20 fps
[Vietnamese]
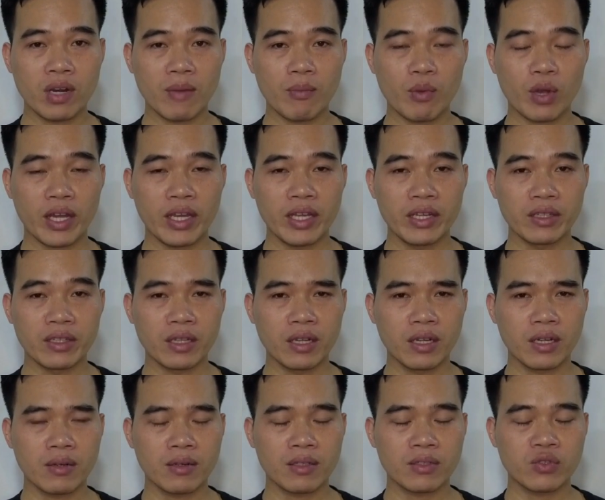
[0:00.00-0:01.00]
một cái hình
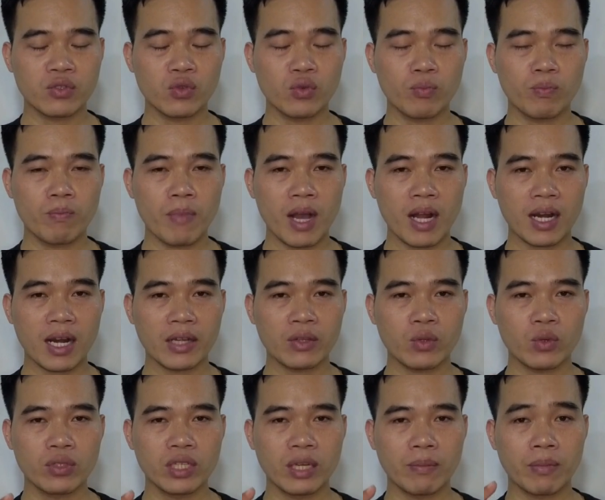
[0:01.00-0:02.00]
thức giúp mang lại
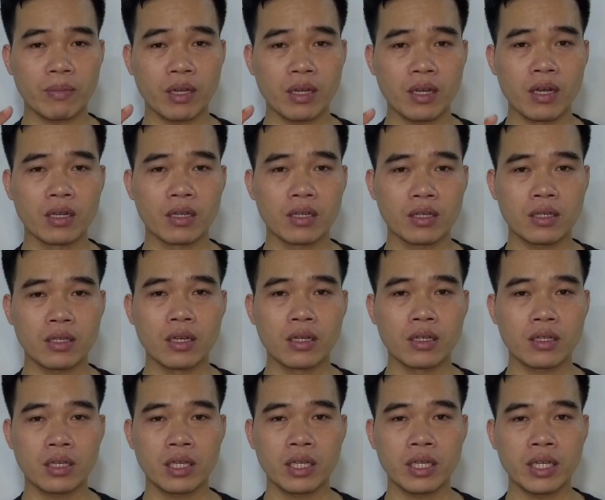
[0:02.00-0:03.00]
thu nhập cực cực
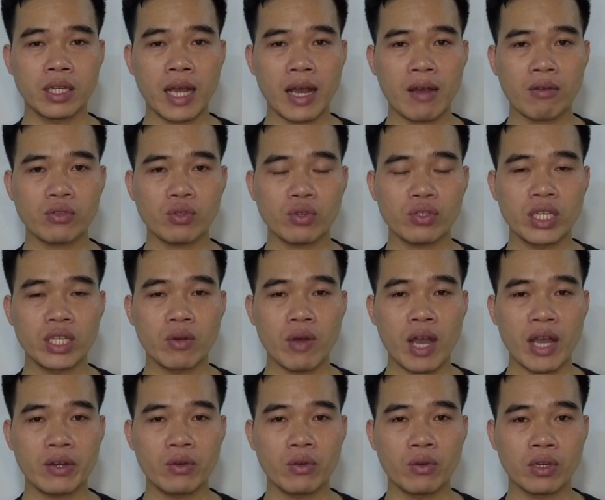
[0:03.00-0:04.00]
kỳ cao cho nhiều
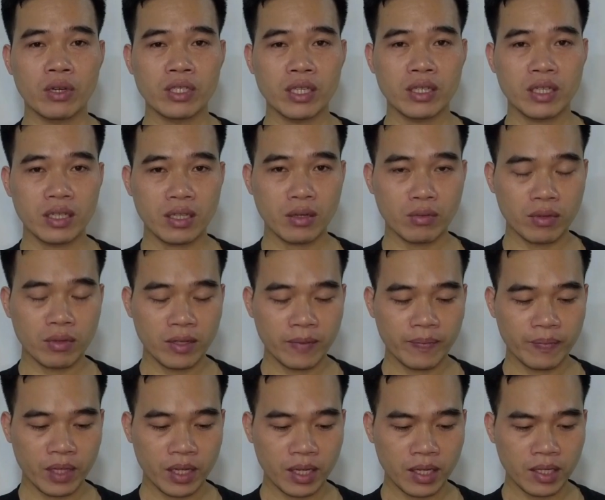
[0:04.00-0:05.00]
idol ở trên TikTok
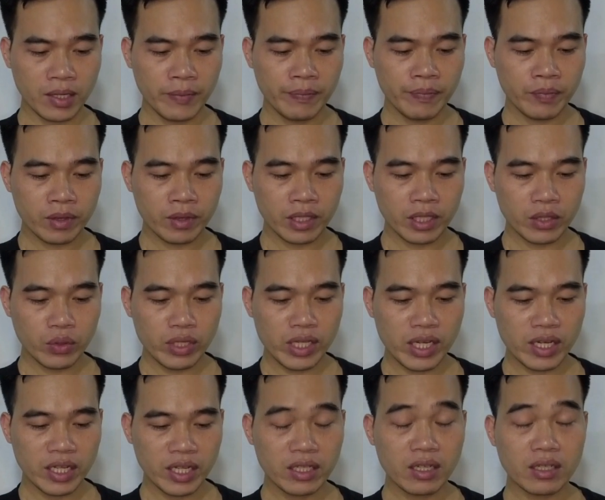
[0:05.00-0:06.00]
đó thì tuy
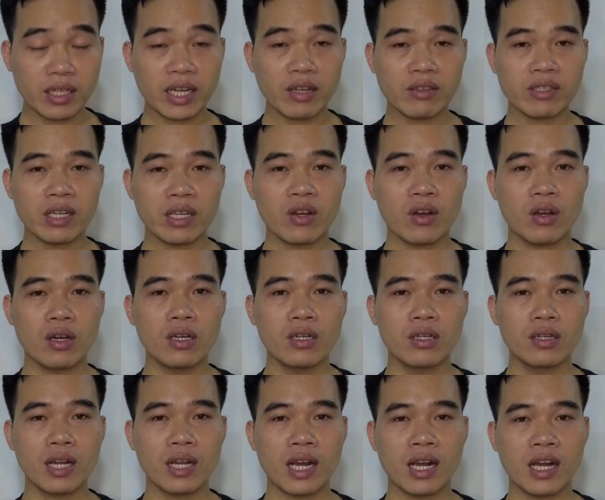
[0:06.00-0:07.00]
nhiên hình thức này nó sẽ khó
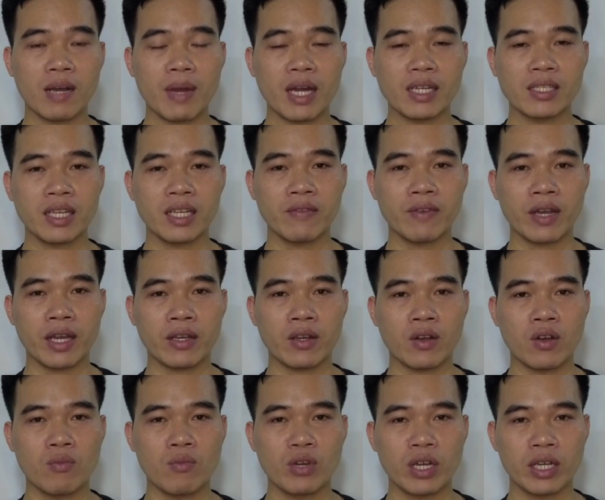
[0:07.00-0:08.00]
hơn là các bạn sẽ phải
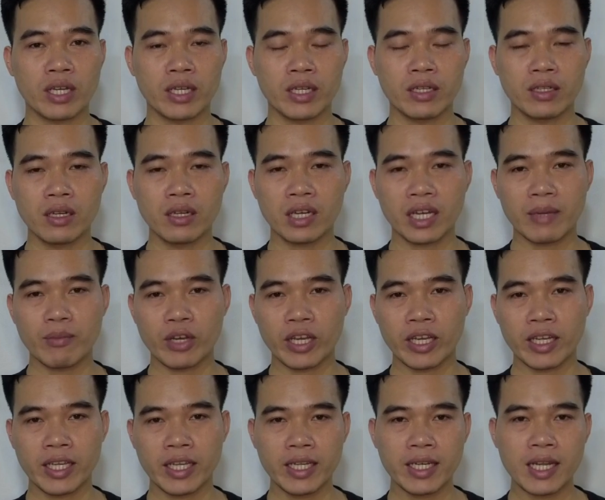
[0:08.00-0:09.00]
có một cái kiến thức hay một
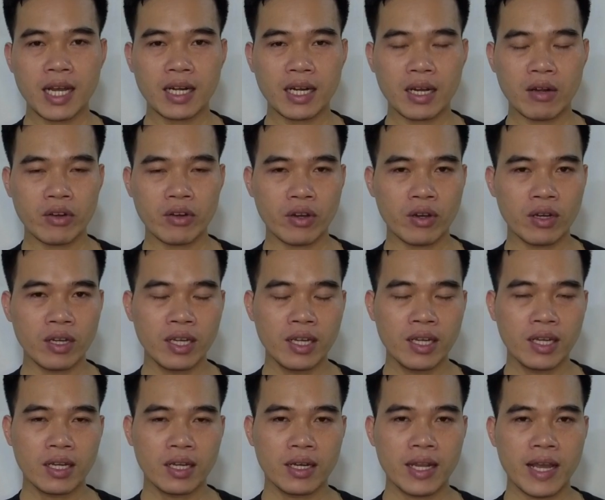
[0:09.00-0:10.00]
cái kỹ năng nào đó
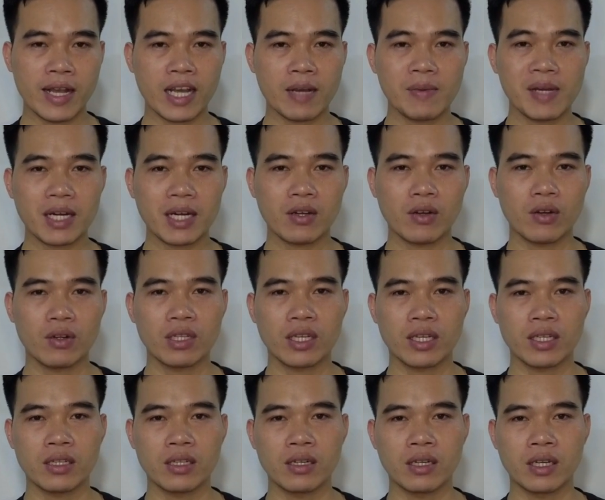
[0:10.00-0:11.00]
để các bạn có
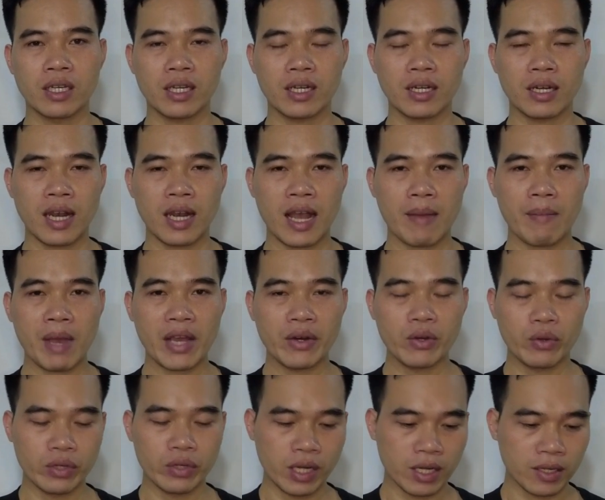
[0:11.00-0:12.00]
thể thực hiện làm
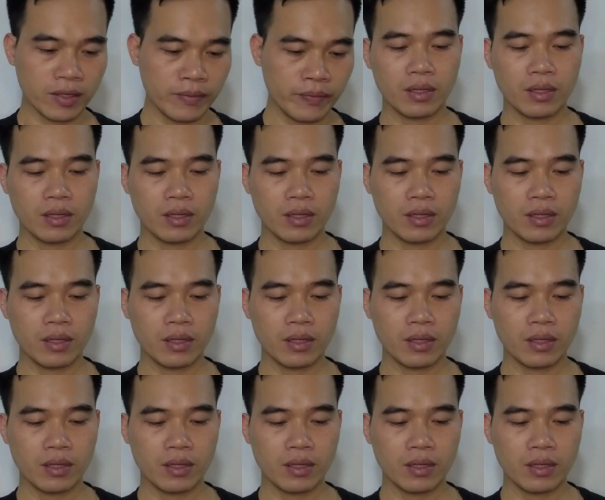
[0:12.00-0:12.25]
idol được.